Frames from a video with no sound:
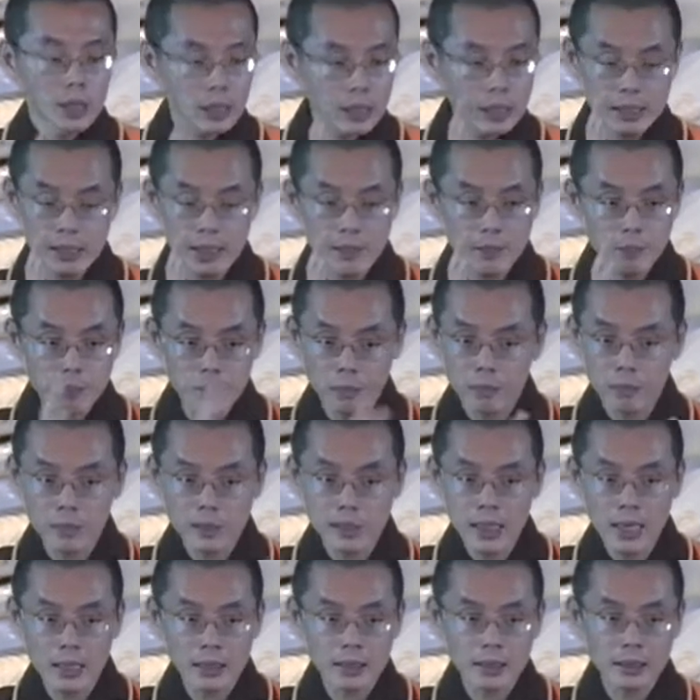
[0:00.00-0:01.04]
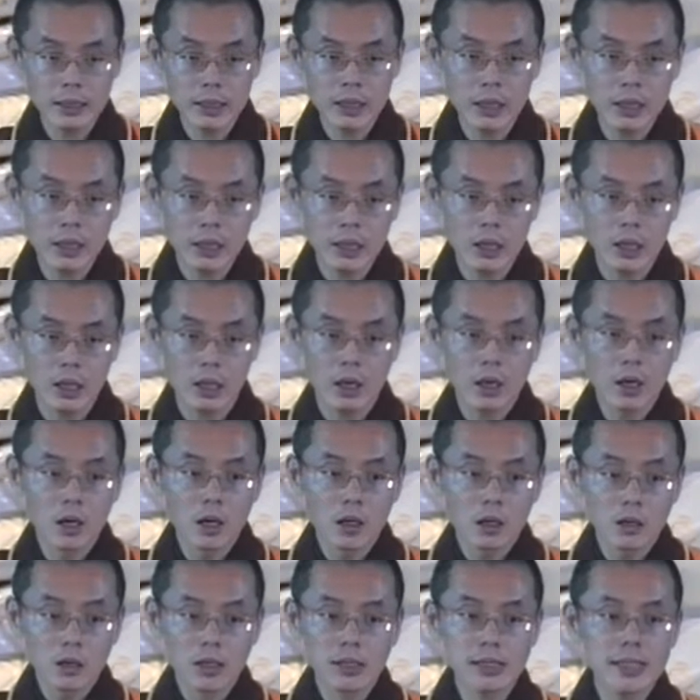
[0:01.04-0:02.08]
可见菩萨的定义
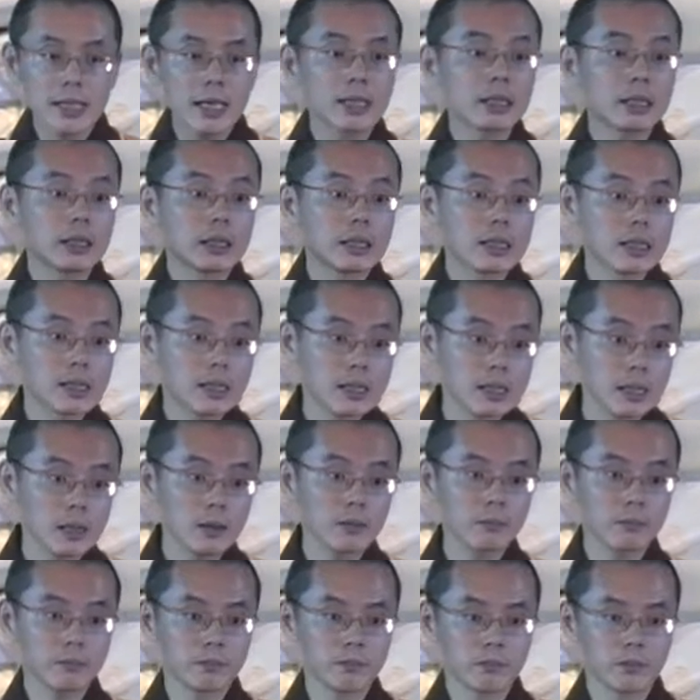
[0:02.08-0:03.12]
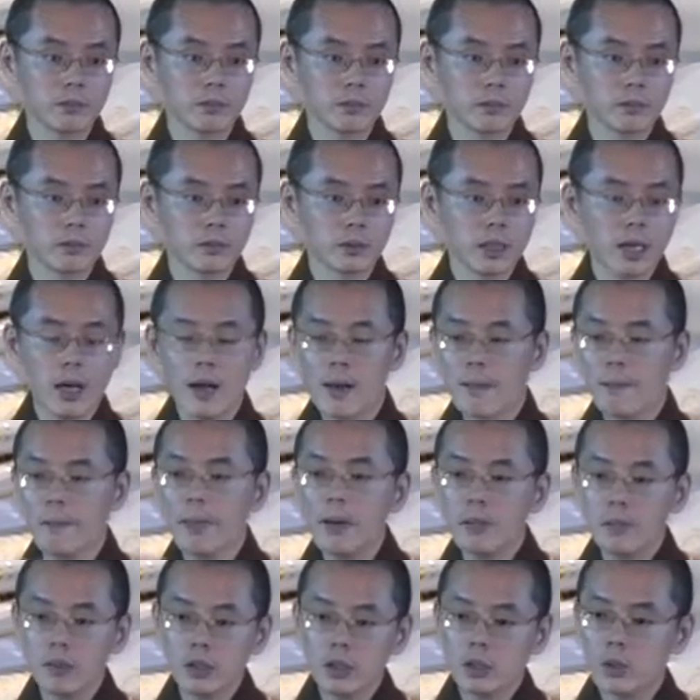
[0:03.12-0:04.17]
是在你的心，
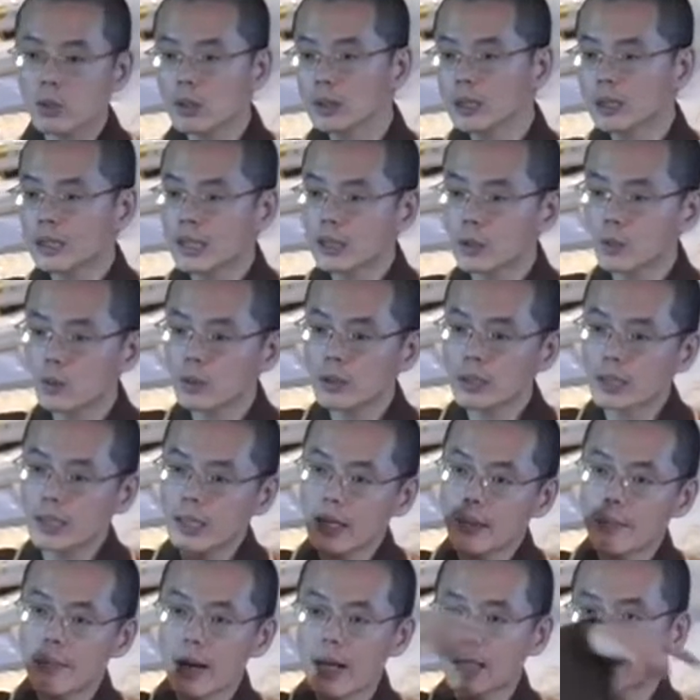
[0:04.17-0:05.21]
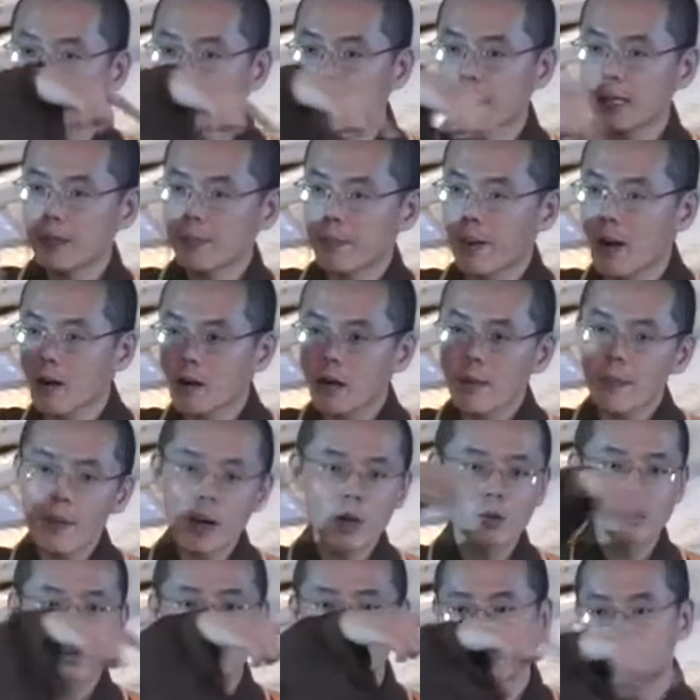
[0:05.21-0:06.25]
并不是说你在都市里忙了呢，跑来
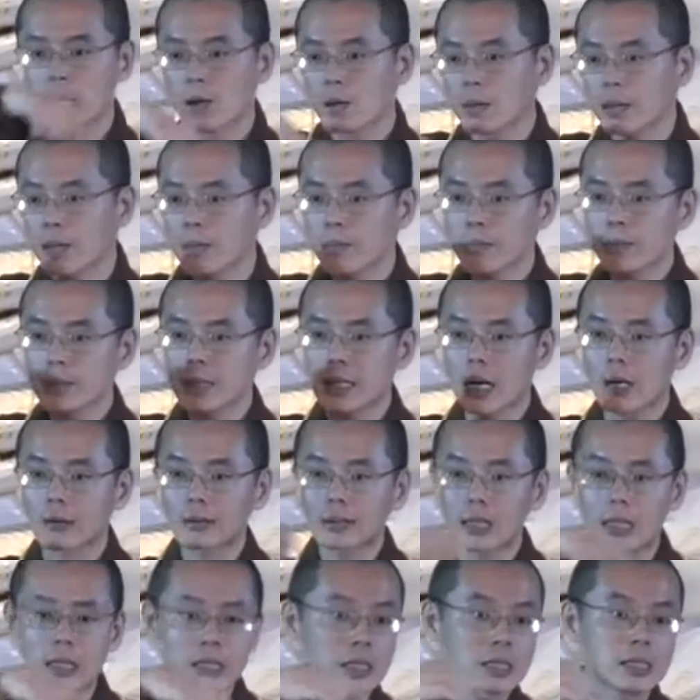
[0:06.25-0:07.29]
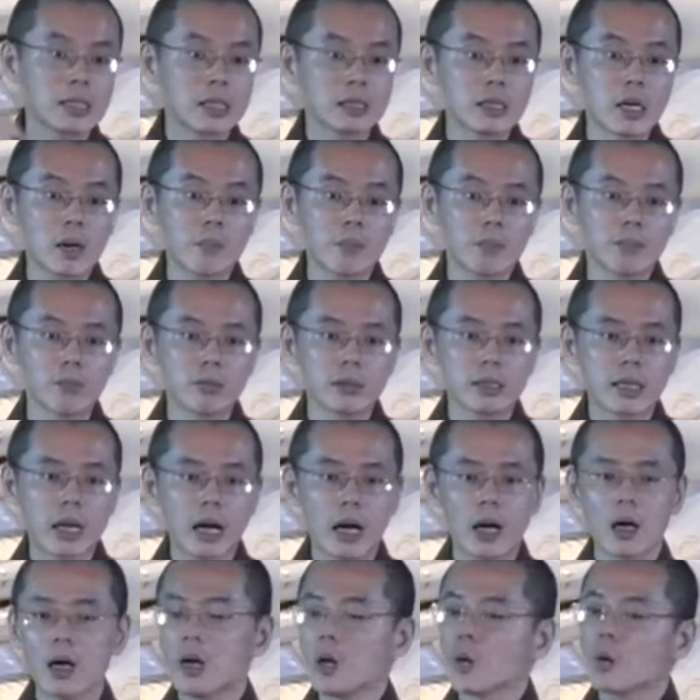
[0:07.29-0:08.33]
跑去脚跟不着地，你就叫菩
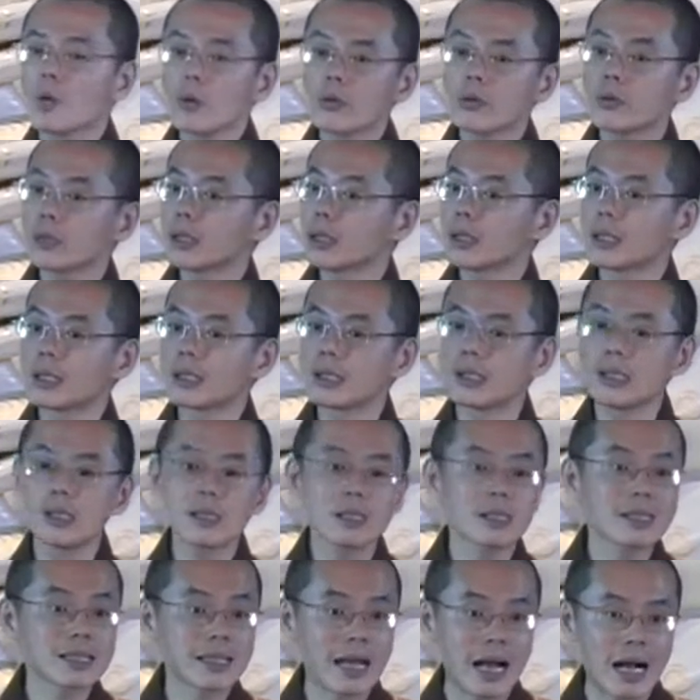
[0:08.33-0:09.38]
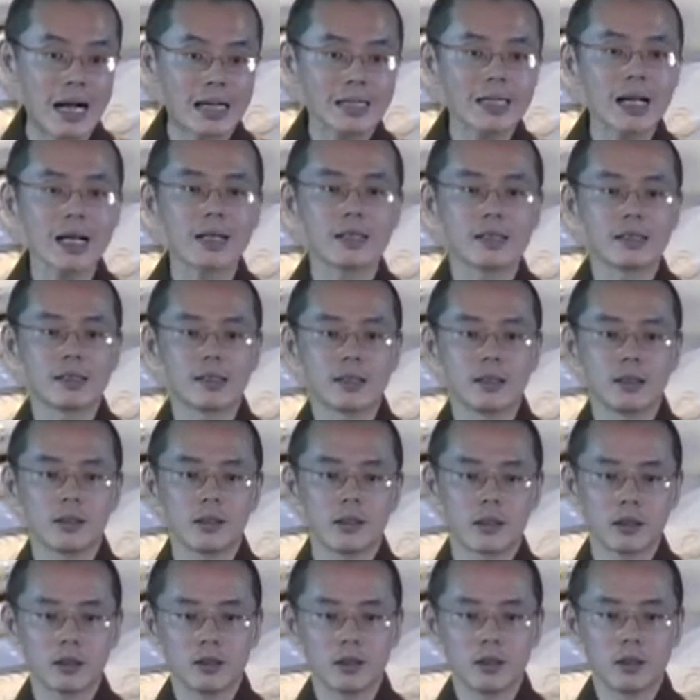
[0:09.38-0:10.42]
萨。或许你的心是杂染心
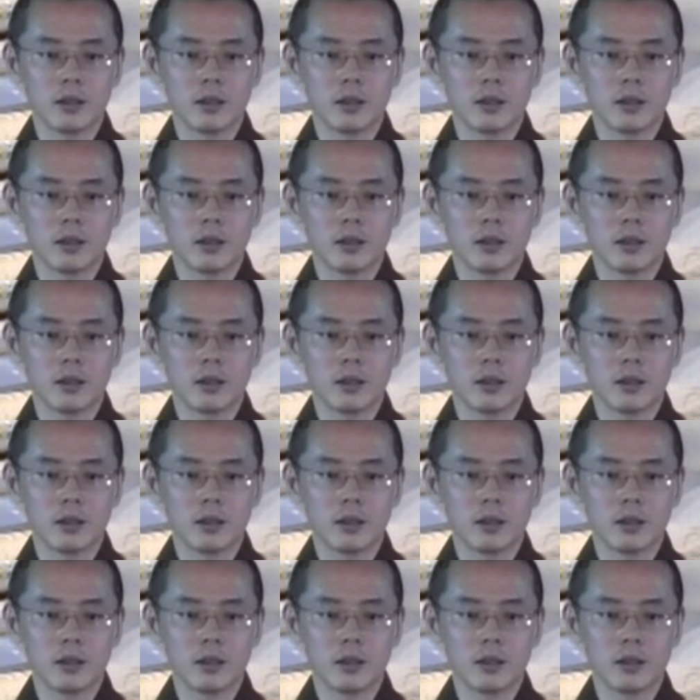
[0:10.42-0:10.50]
的。